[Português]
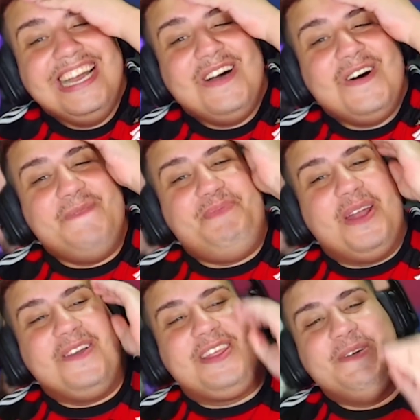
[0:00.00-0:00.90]
o
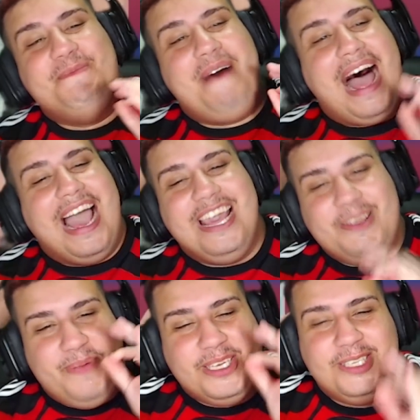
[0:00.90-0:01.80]
pênalti mais
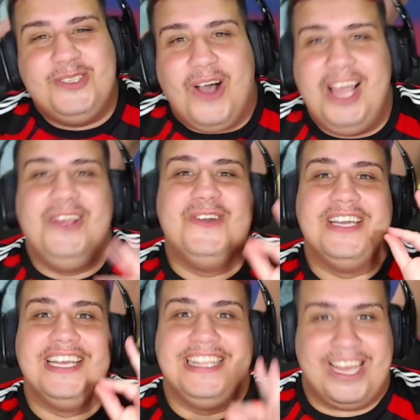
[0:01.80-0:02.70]
bizonho
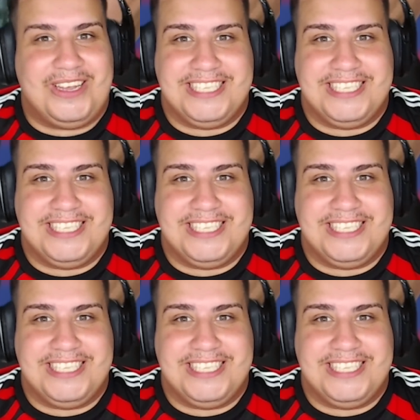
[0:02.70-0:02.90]
da nossa